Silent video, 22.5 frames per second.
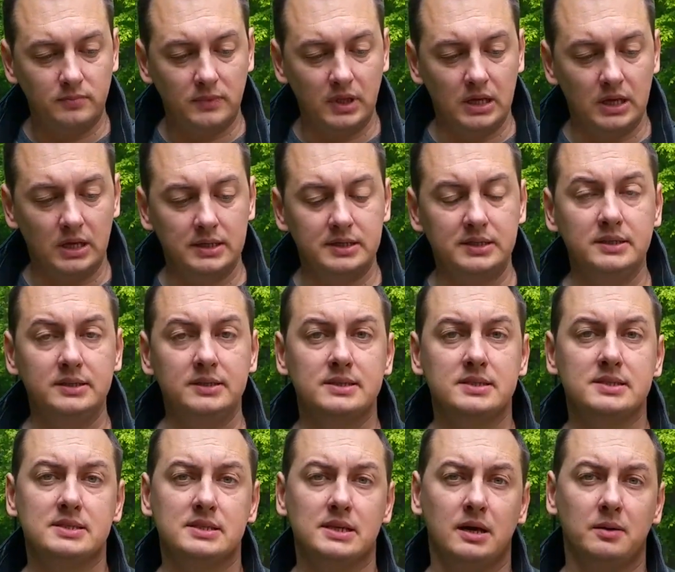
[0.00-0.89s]
один из
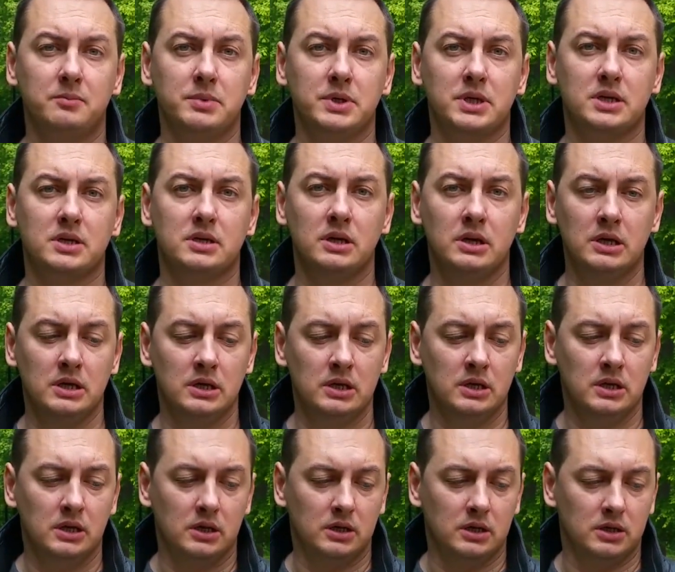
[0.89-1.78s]
самых
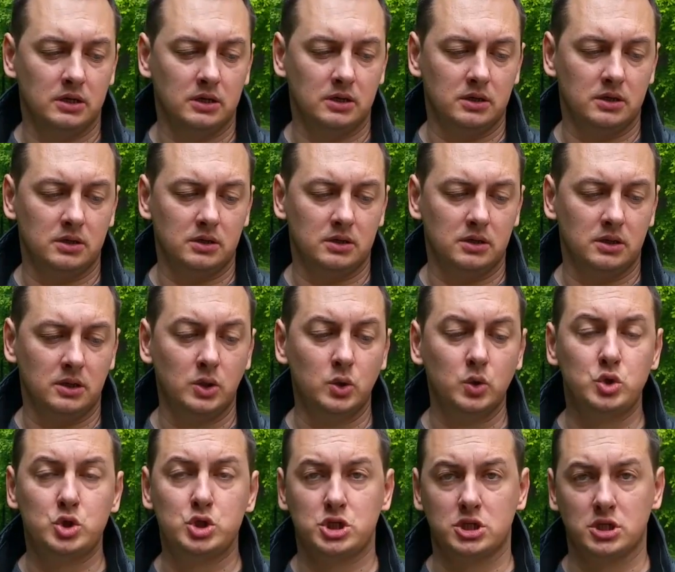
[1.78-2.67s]
э,
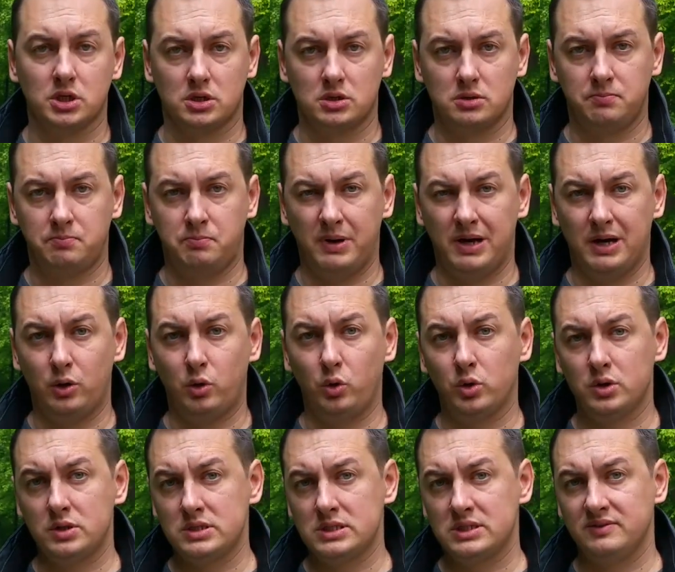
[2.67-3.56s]
лучших по
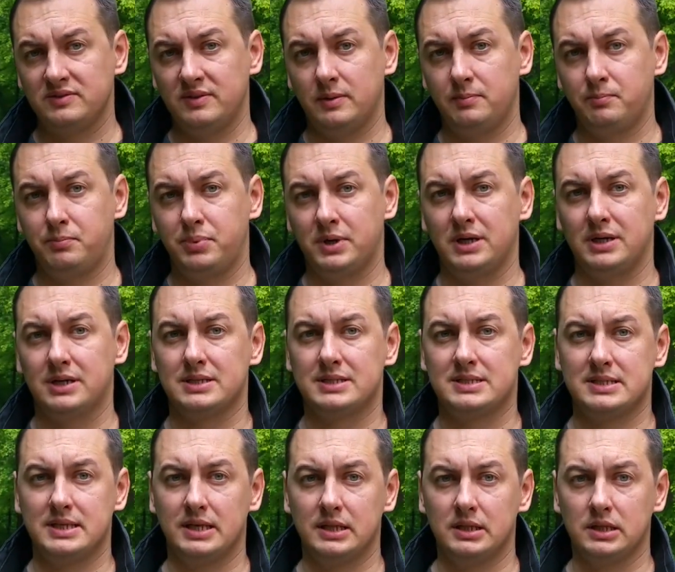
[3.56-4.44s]
отзывам, по
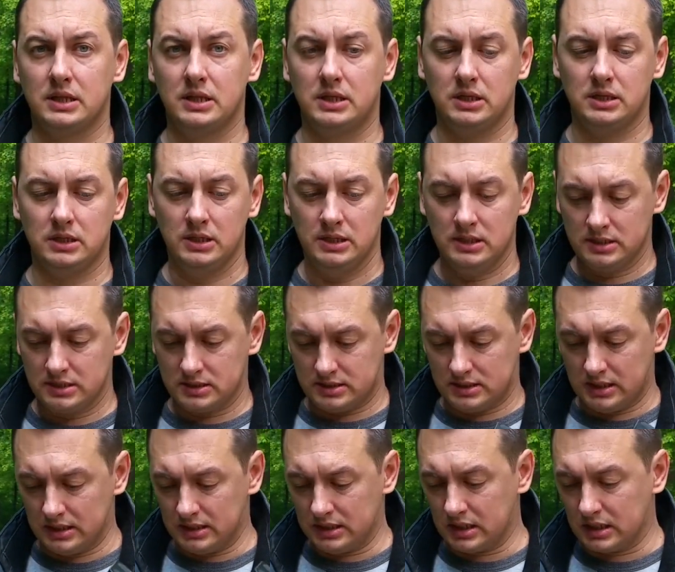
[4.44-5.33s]
оценке
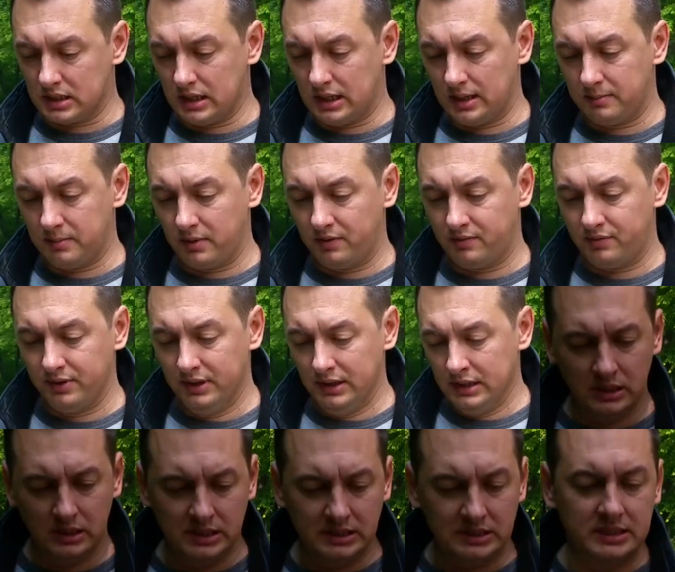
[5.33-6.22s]
стедикамов –
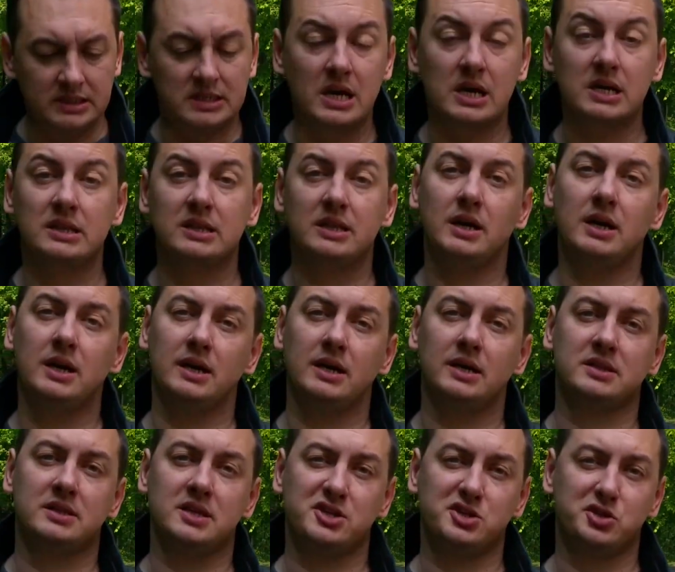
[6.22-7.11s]
Никогда
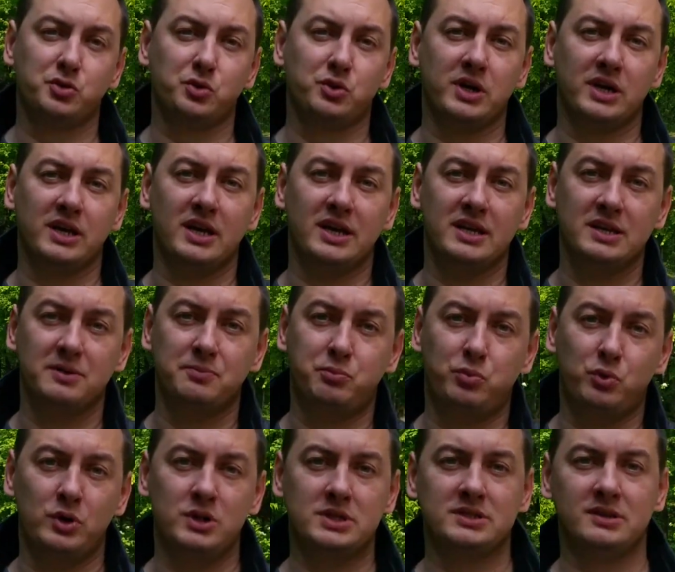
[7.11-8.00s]
этой штукой я не
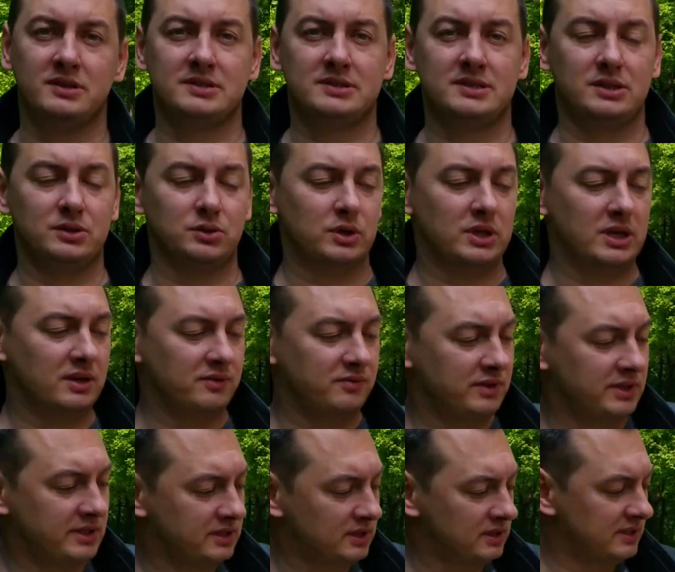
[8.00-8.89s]
пользовался, но я
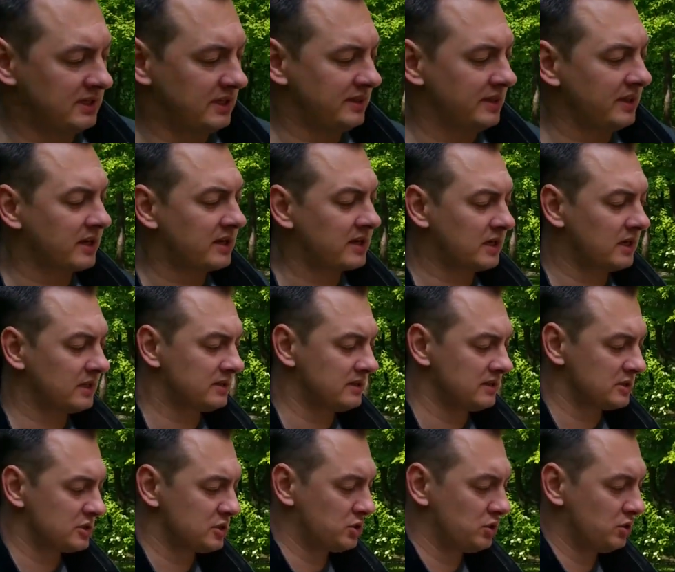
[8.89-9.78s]
видел
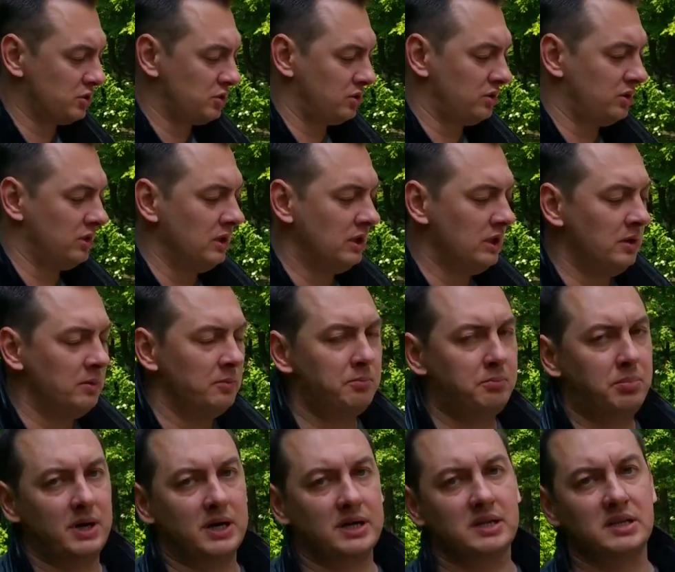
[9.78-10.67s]
неоднократно, что
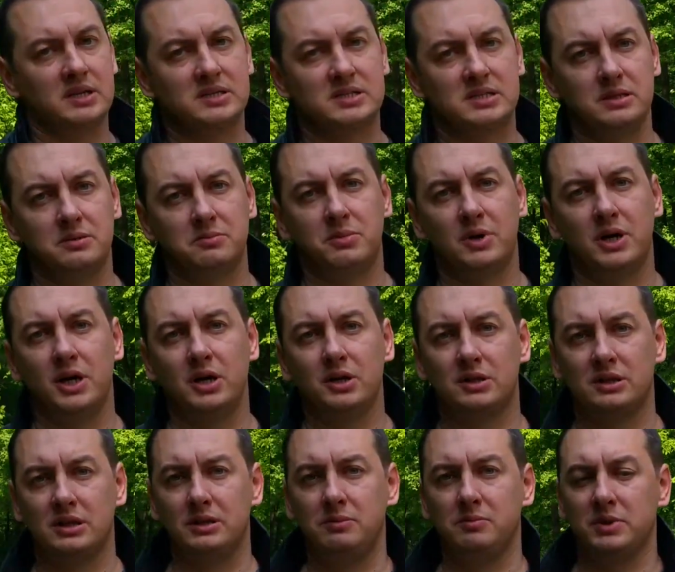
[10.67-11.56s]
парни
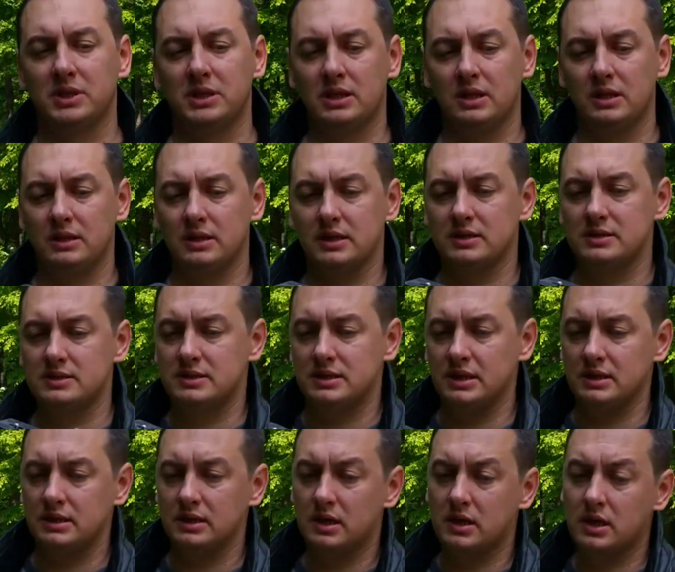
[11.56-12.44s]
снимают именно на
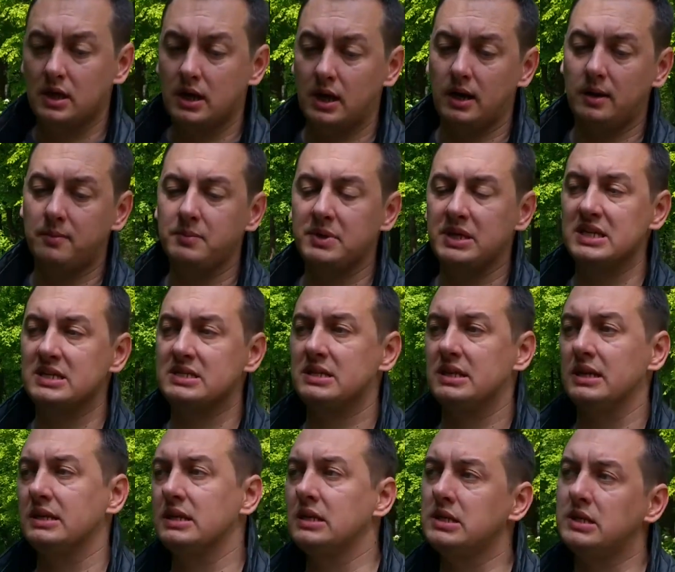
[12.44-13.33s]
стедикам,
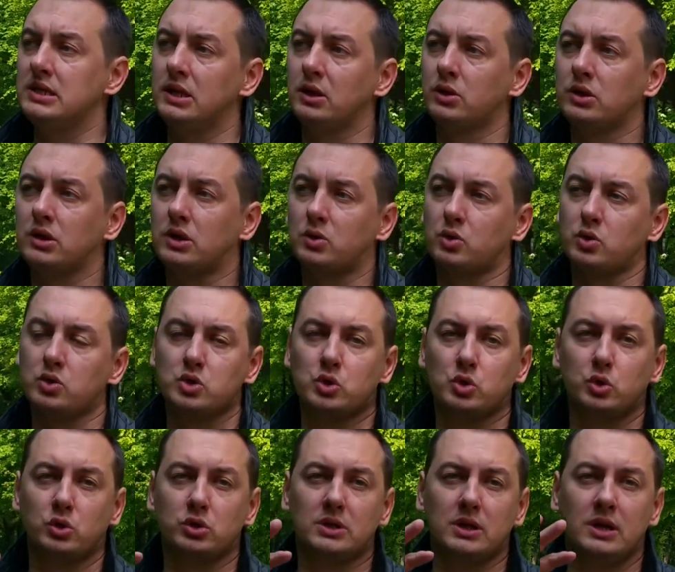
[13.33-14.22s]
если они делают хорошее
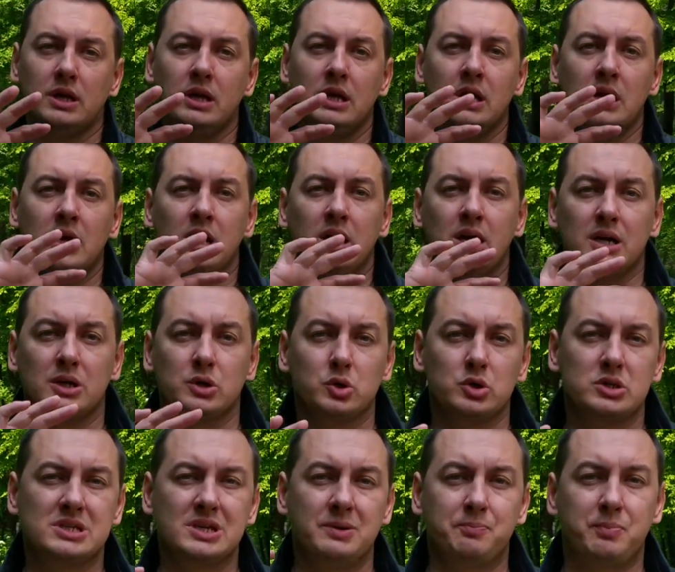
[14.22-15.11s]
какое-то
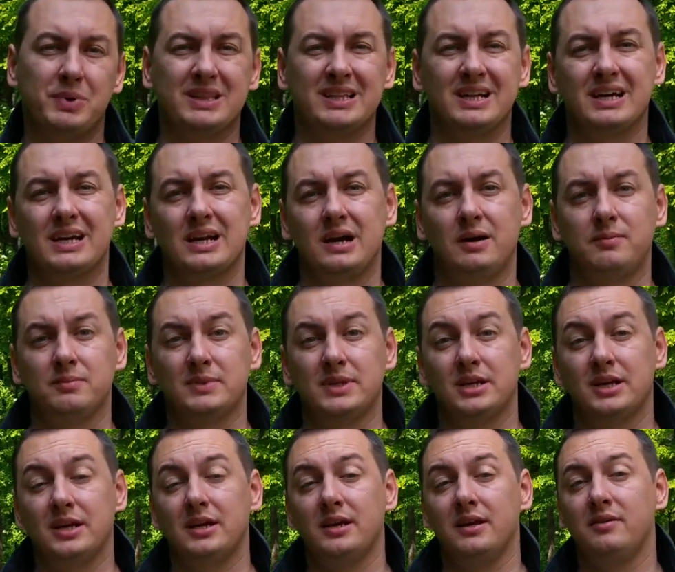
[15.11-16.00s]
хорошее
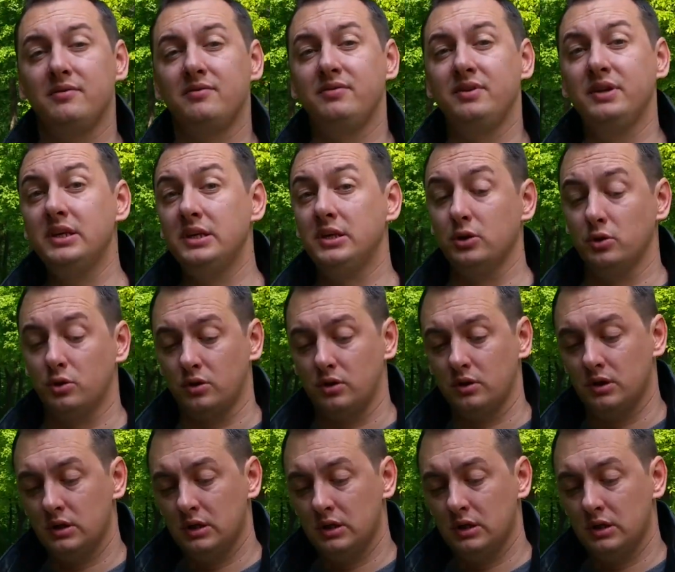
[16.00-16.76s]
панорамное видео.